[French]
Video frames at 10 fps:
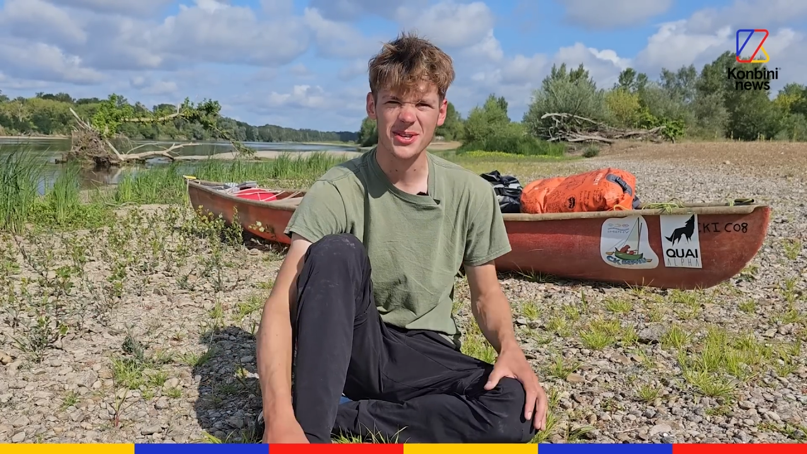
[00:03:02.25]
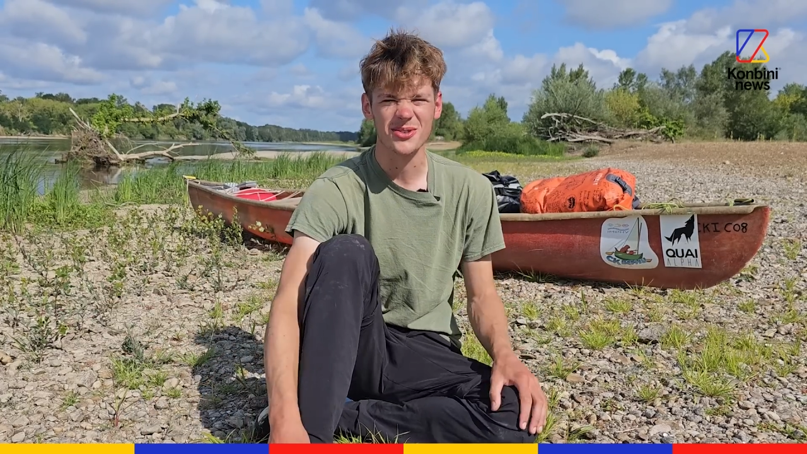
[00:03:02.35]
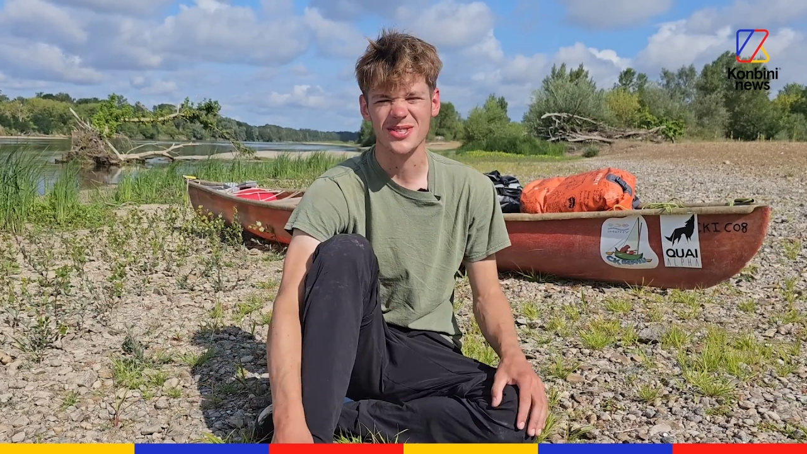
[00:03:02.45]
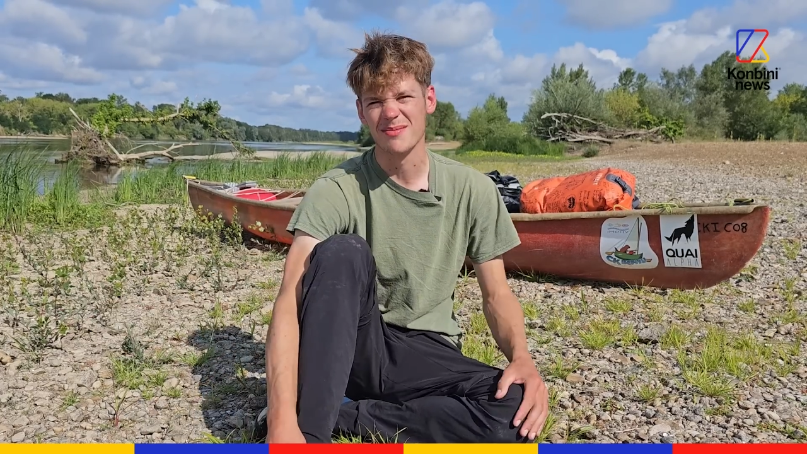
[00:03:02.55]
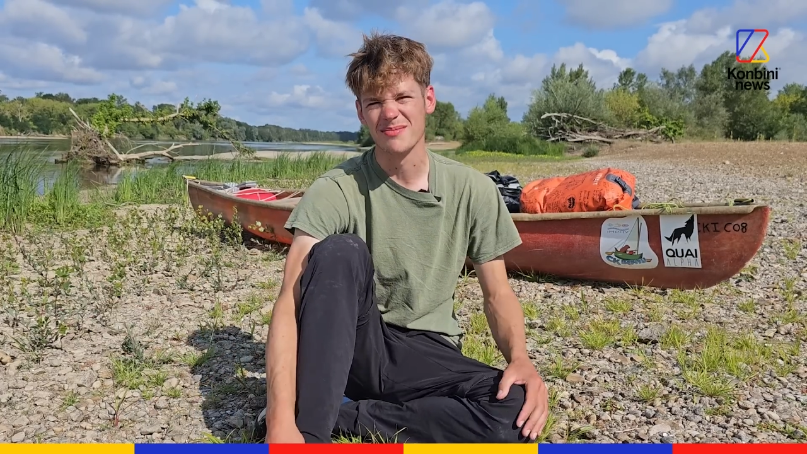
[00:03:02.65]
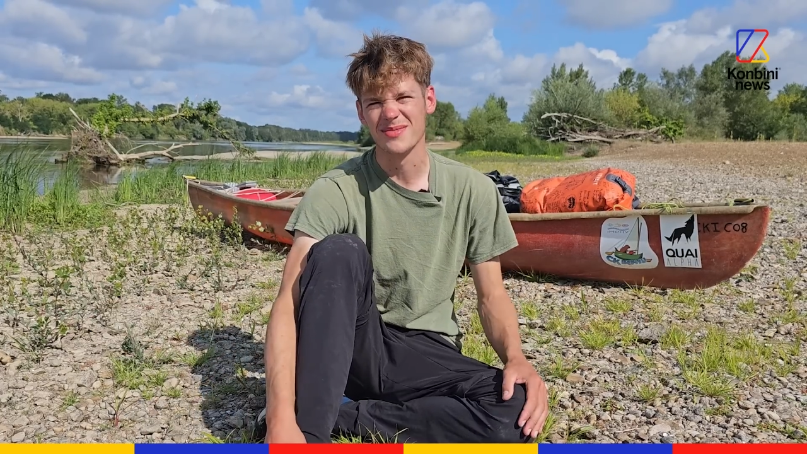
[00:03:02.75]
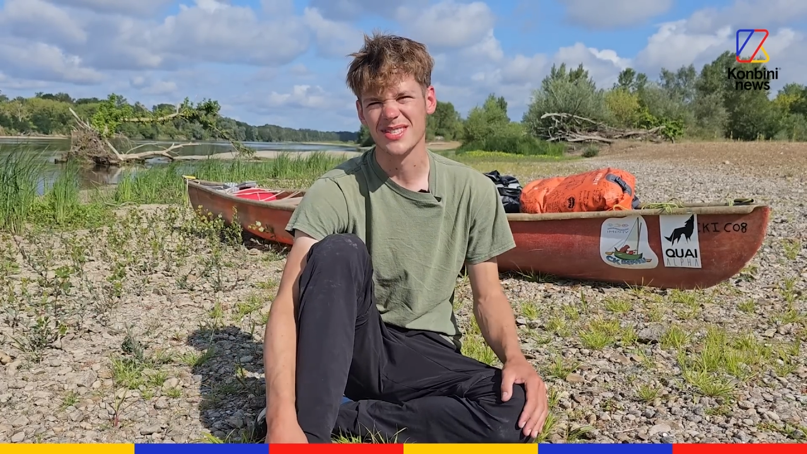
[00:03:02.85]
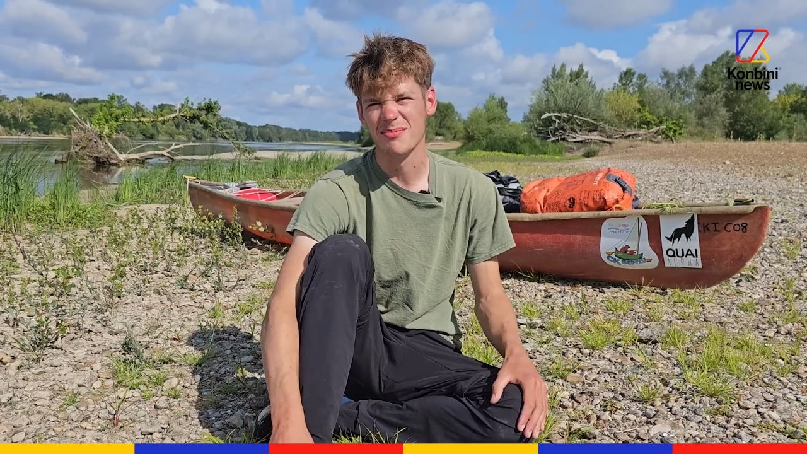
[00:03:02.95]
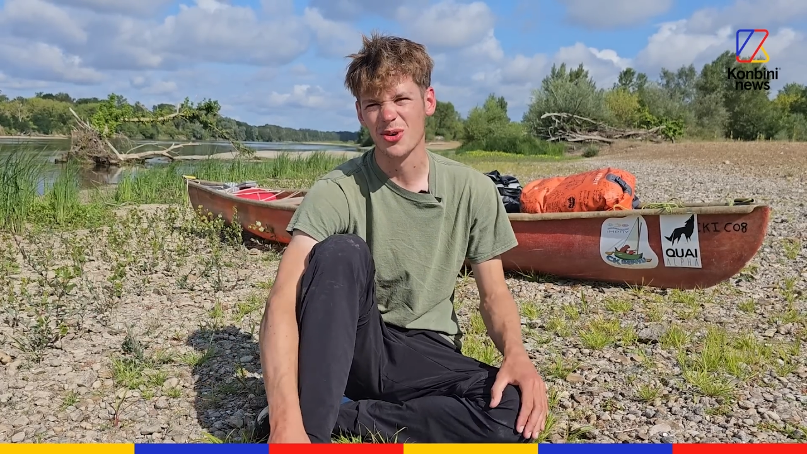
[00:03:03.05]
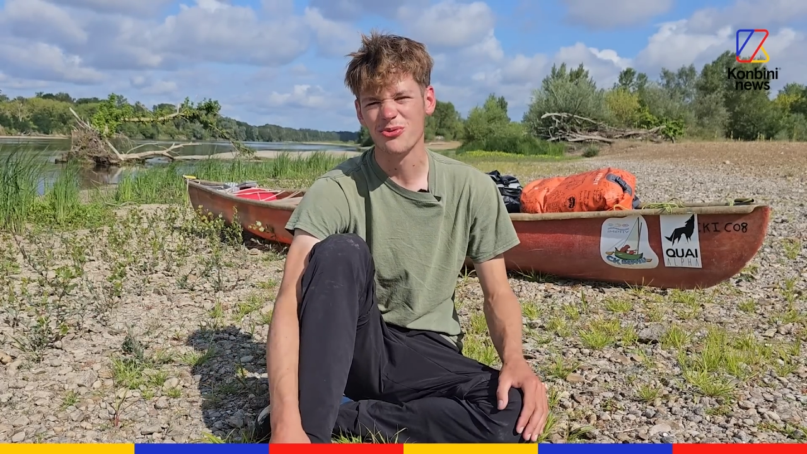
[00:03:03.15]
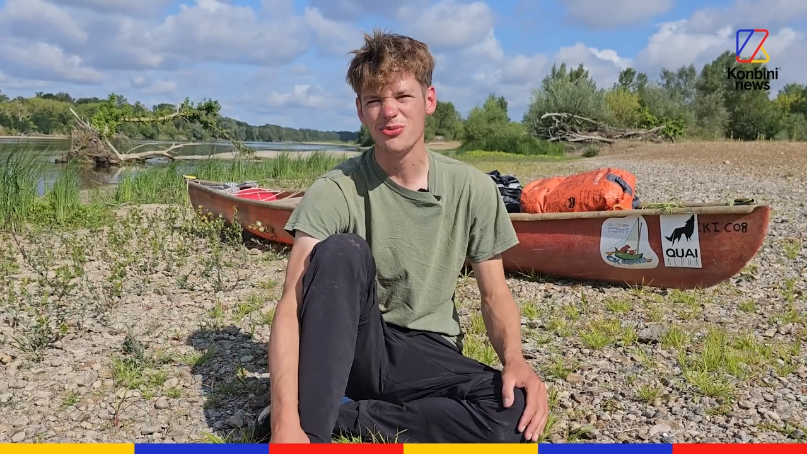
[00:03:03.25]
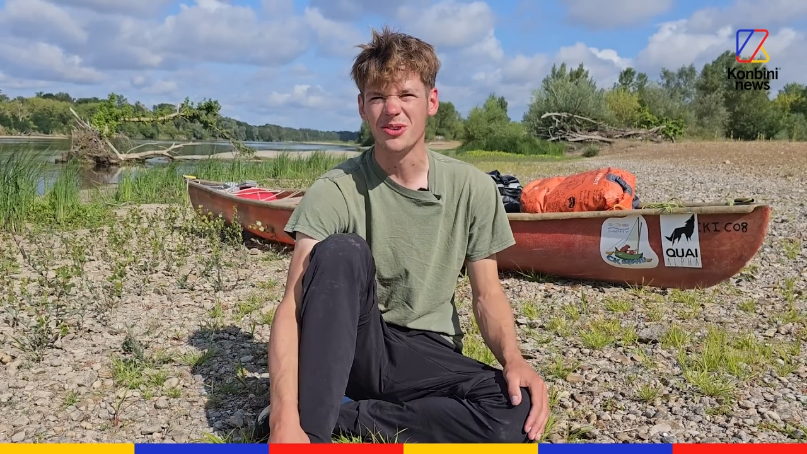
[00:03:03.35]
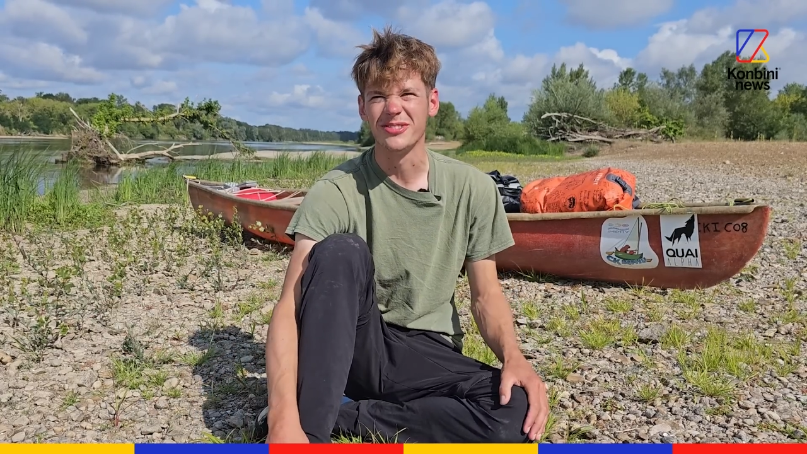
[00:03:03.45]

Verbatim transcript: parce que ça me, rend fou en